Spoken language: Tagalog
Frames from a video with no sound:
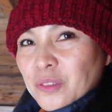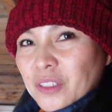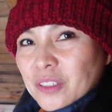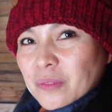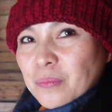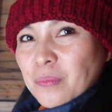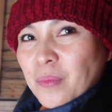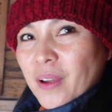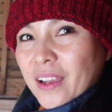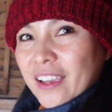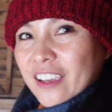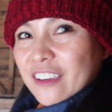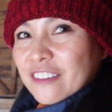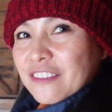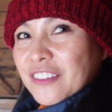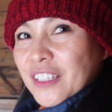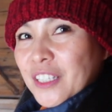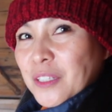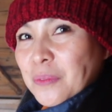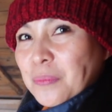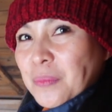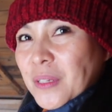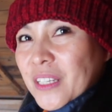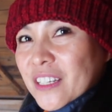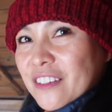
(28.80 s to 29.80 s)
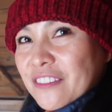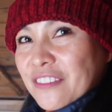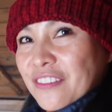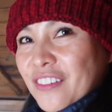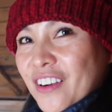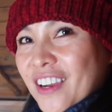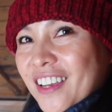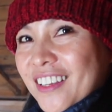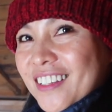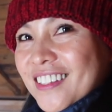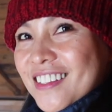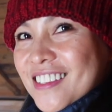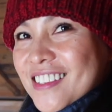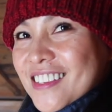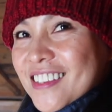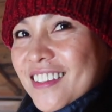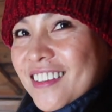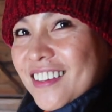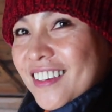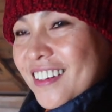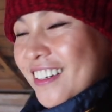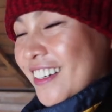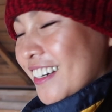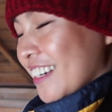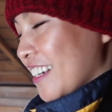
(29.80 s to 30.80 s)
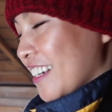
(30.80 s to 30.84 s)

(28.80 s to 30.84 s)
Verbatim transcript: with my Filipino friends here